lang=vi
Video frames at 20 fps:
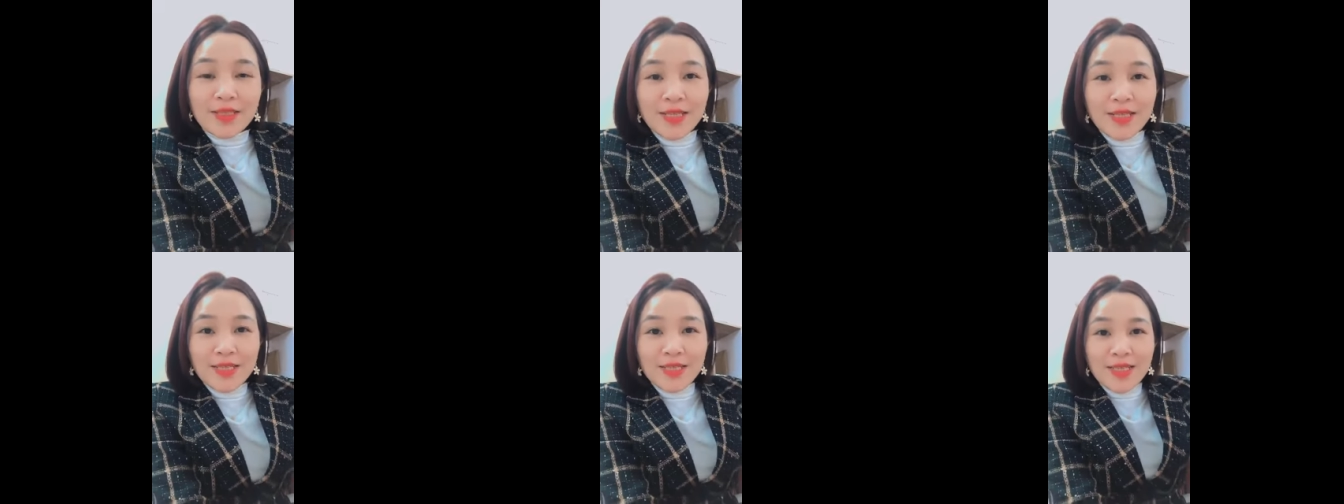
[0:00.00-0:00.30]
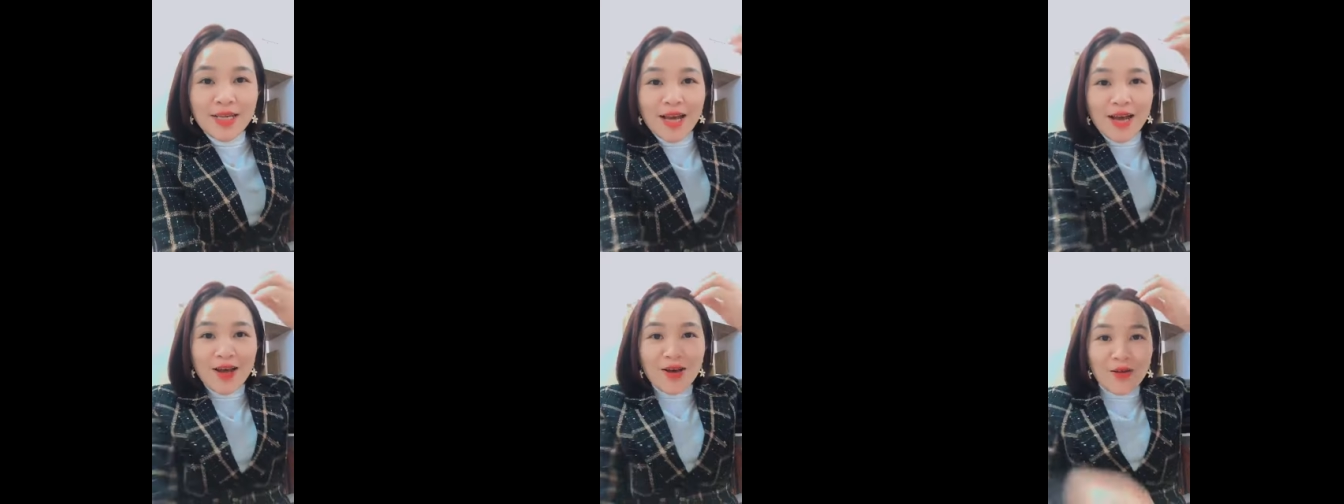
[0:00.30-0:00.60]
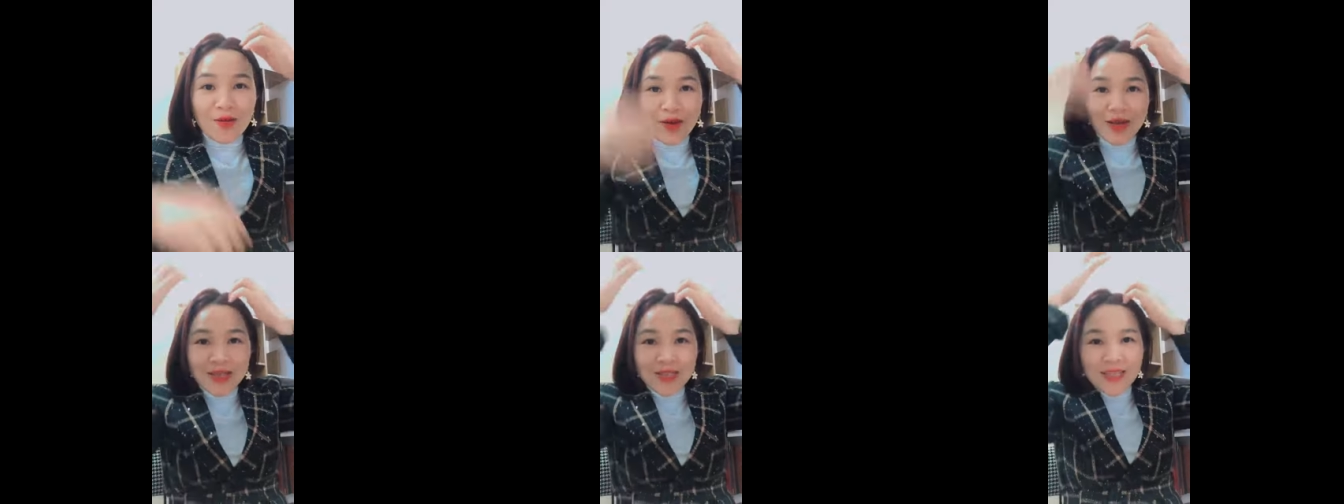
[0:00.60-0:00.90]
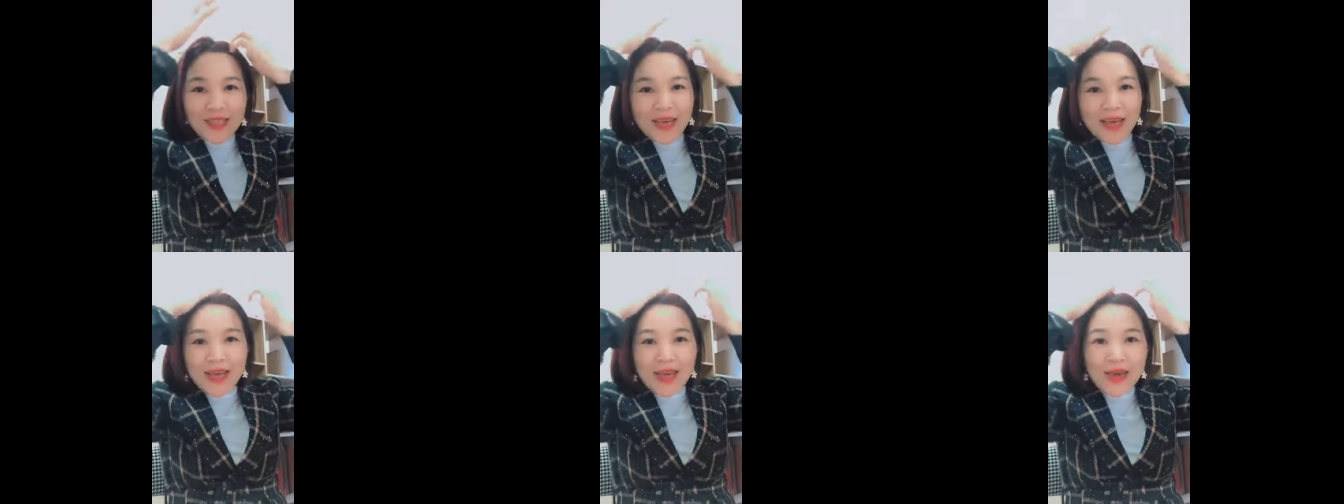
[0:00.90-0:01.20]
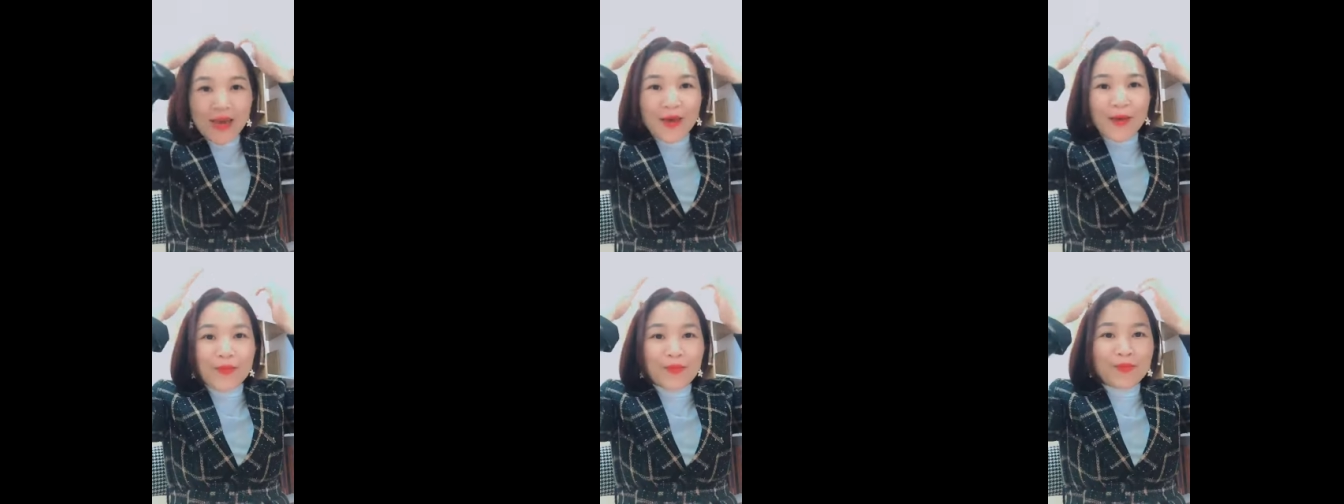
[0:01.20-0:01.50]
Xin chào anh chị
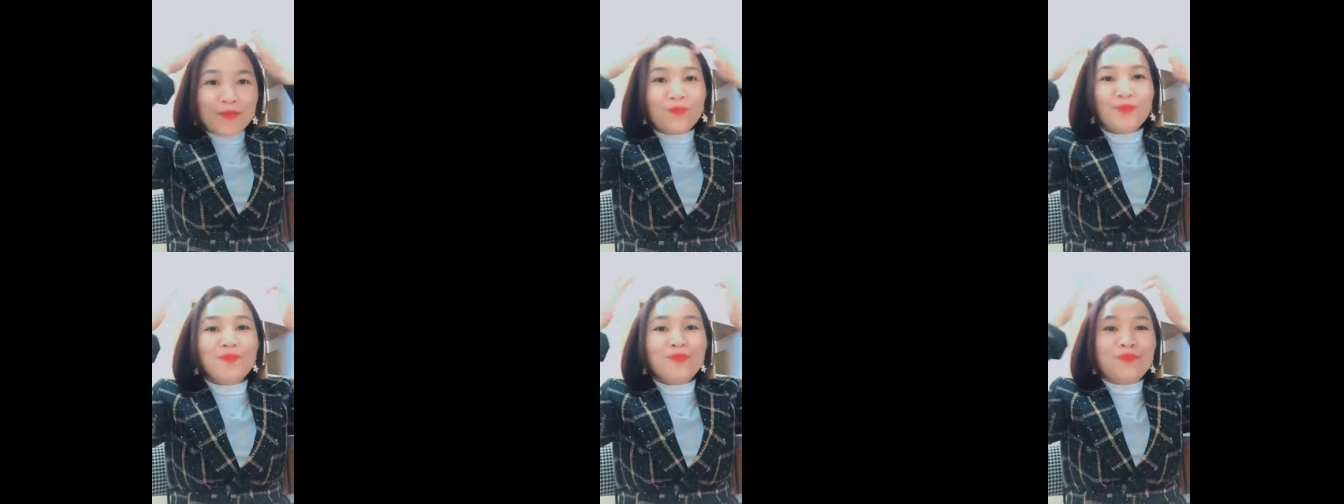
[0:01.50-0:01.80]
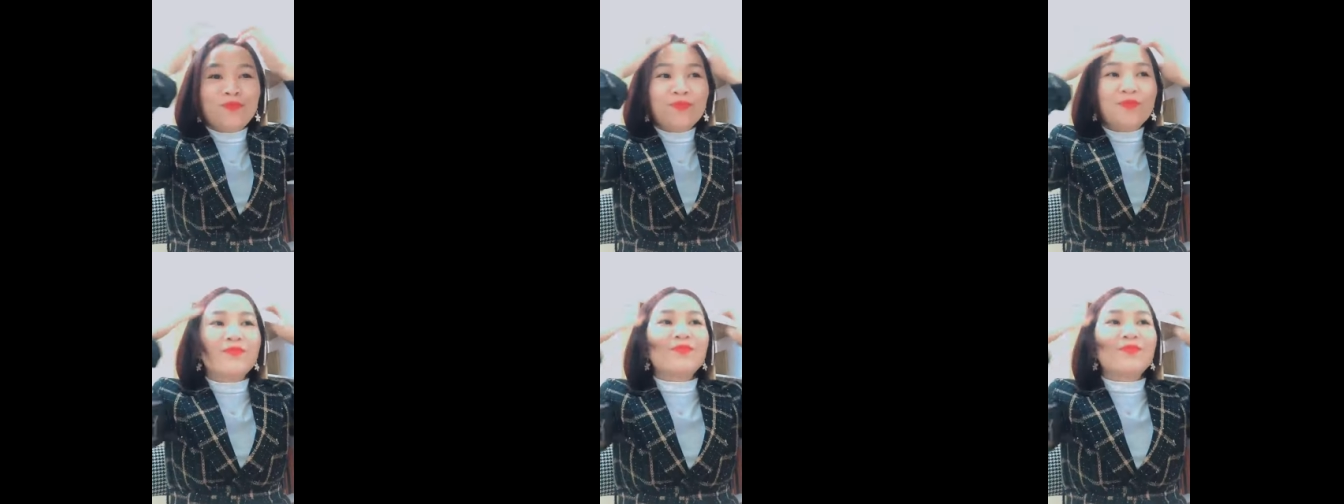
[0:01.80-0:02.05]
em.